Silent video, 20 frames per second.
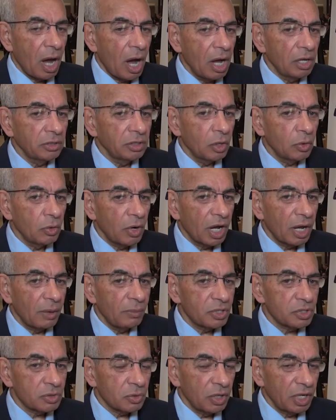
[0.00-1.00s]
أيضا هناك
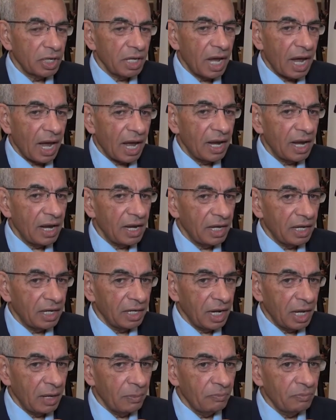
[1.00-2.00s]
مسؤولية على
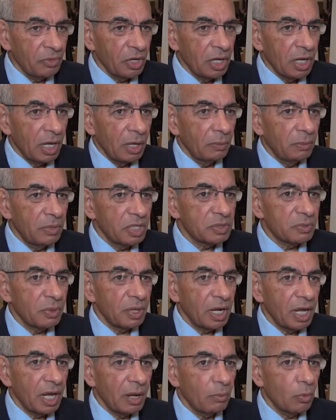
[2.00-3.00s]
الإعلام
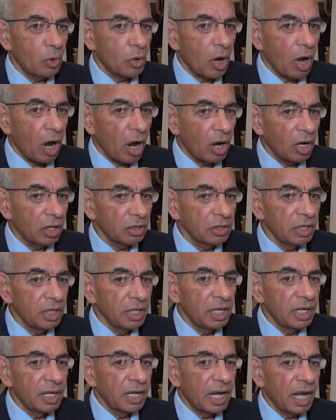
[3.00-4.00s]
بالنسبة لمراعاة
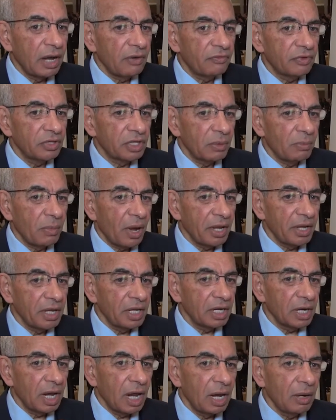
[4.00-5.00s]
كافة
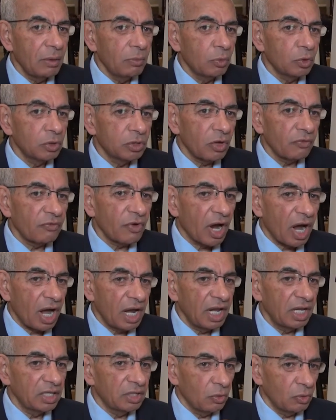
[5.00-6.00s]
المعايير المتفق
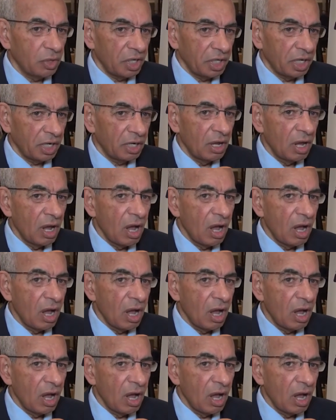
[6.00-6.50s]
عليها دوليا